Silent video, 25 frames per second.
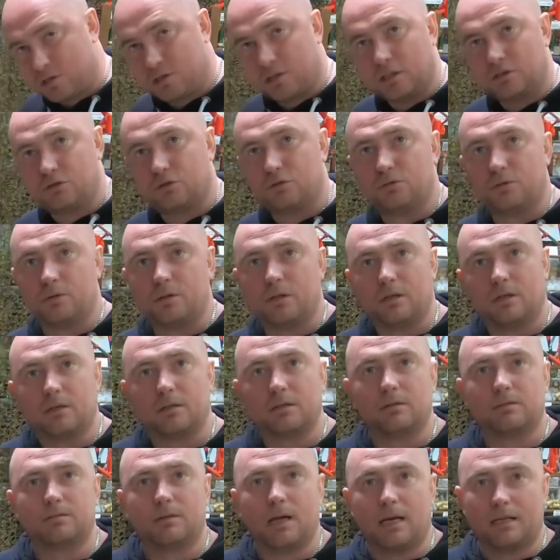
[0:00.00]
засунули,
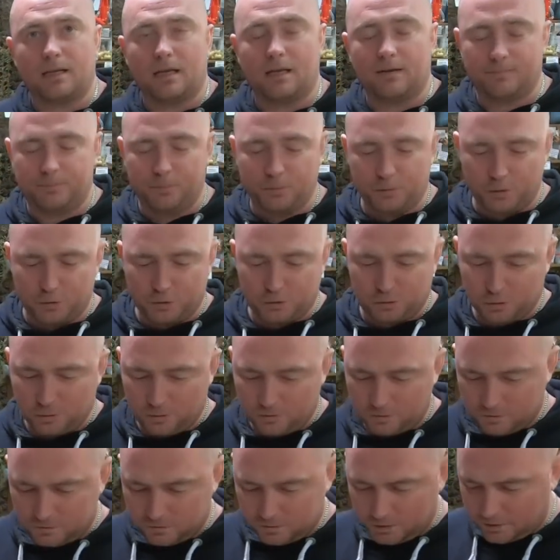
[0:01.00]
как я понял,
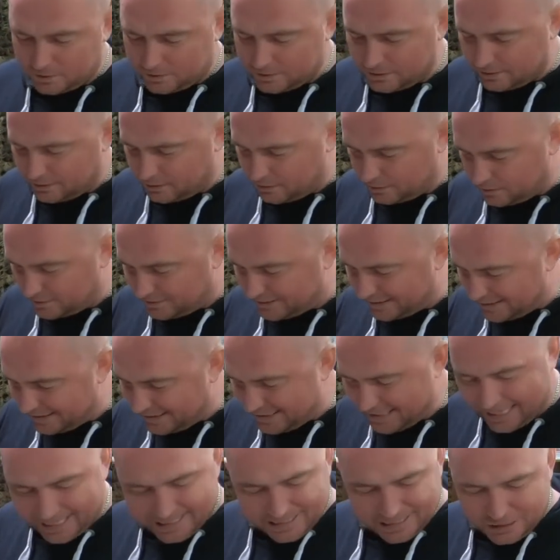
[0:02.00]
что из
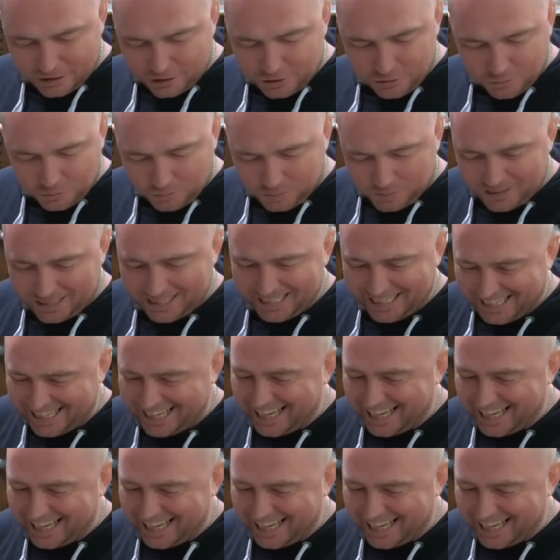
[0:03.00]
цены они их не убрали.